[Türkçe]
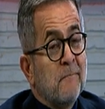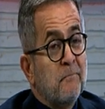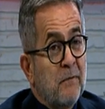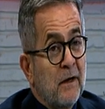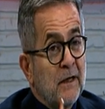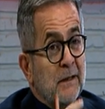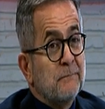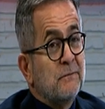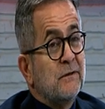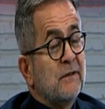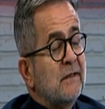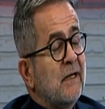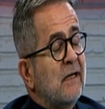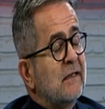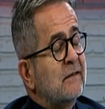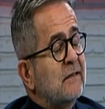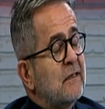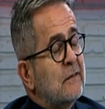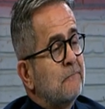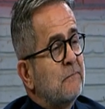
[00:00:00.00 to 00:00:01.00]
payımızın
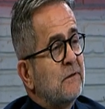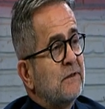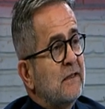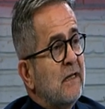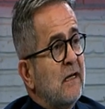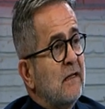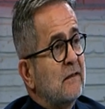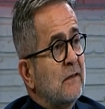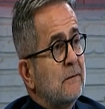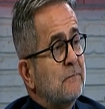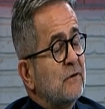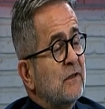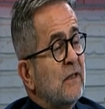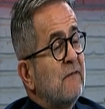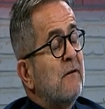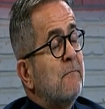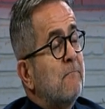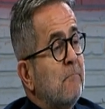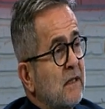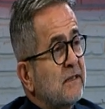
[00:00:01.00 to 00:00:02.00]
arttırılması anlamında
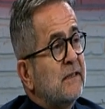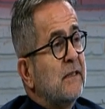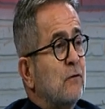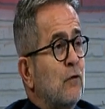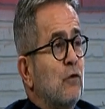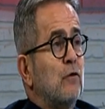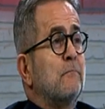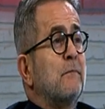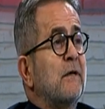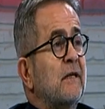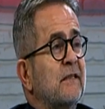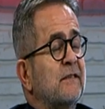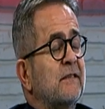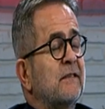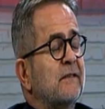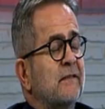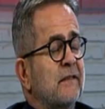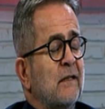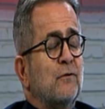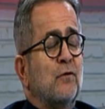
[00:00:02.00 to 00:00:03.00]
ve masada olmak
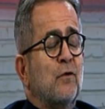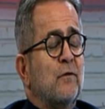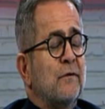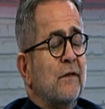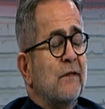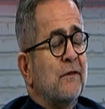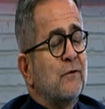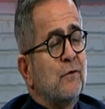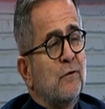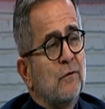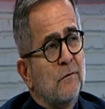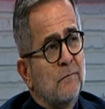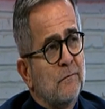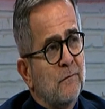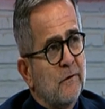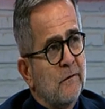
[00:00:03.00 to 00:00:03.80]
açısından son derece olumlu.